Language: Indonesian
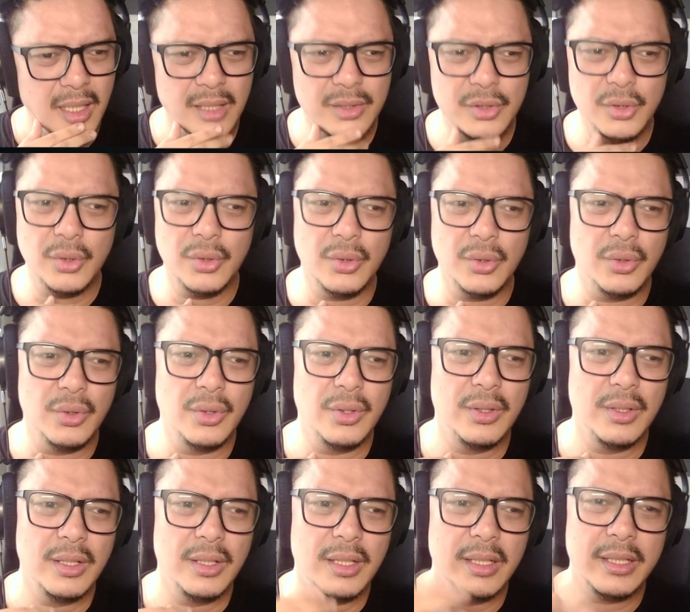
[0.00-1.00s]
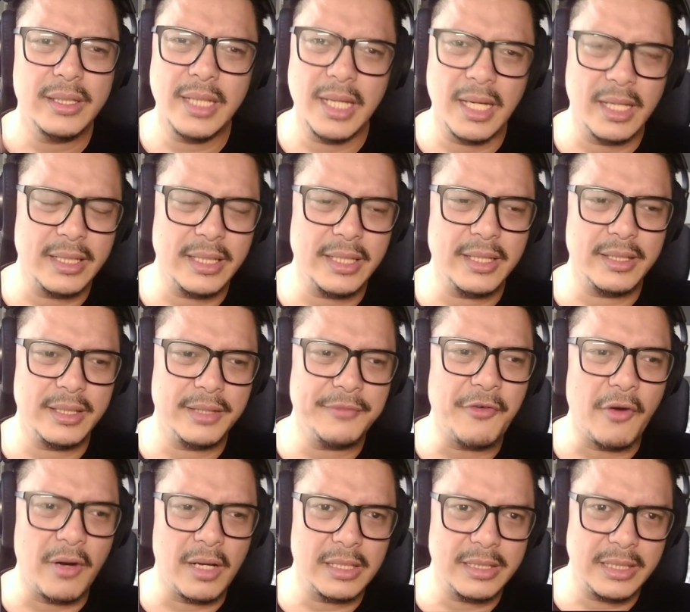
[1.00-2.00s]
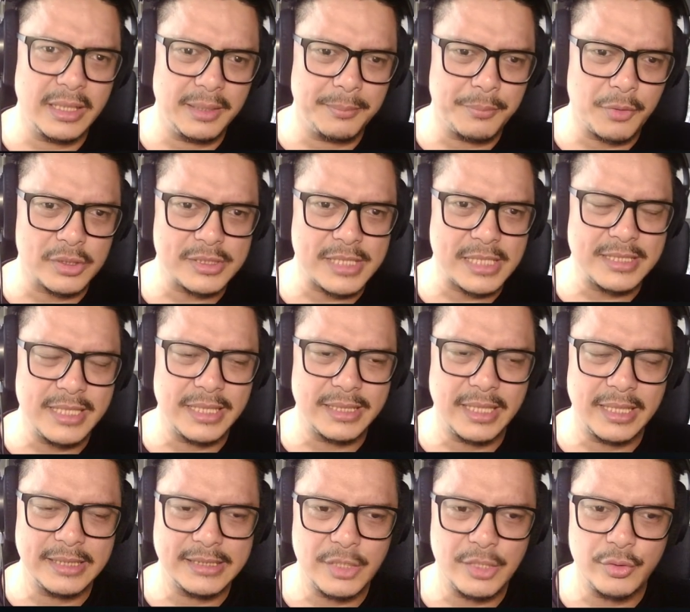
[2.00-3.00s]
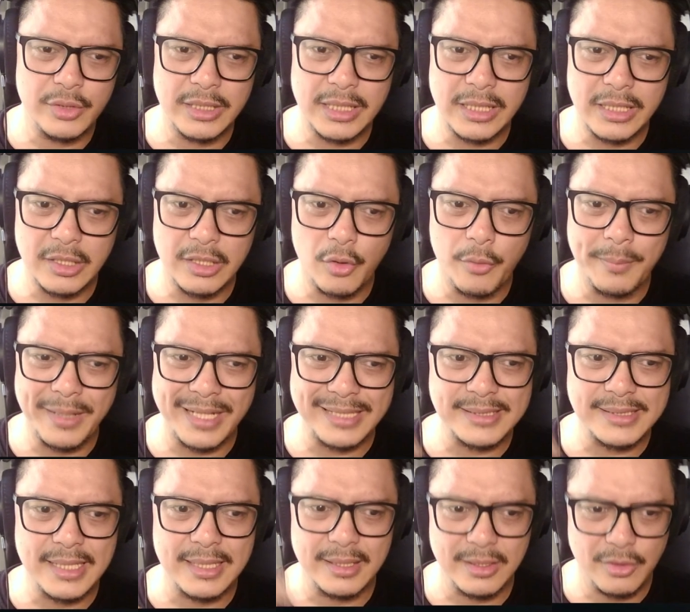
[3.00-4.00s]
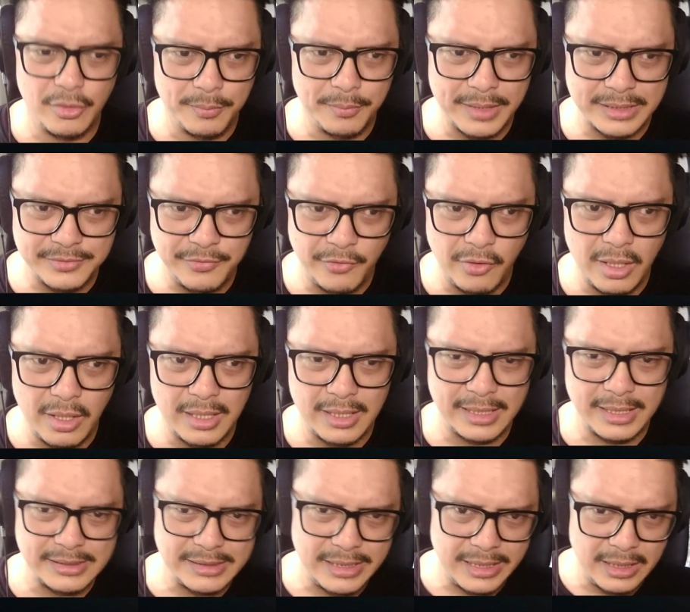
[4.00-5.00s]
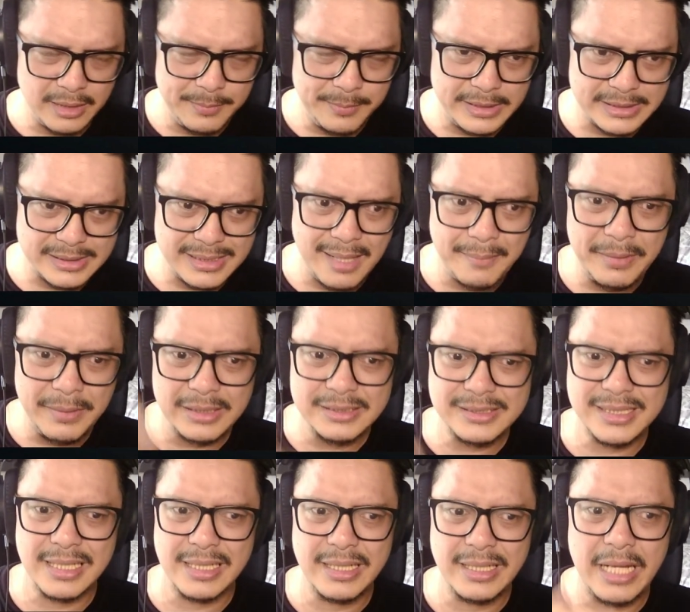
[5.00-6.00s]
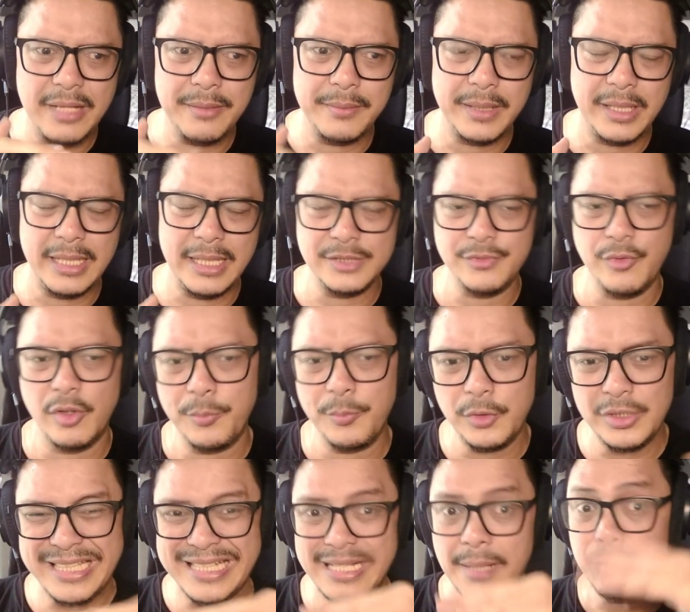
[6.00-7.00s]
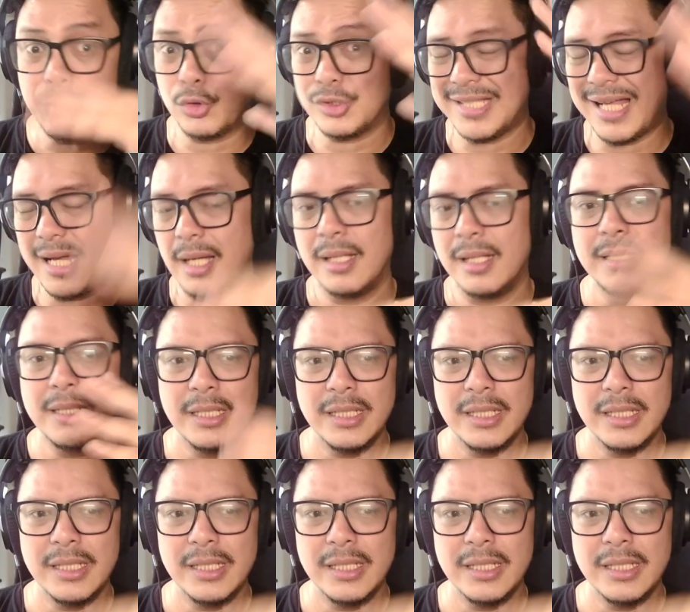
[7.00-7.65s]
Aduh, Iya, ini ini vokal diproses dikit guys. Gue kan ada kompresan, kompres vokal guys. Dia lebih stabil secara dynamic guys, walaupun tidak merusak.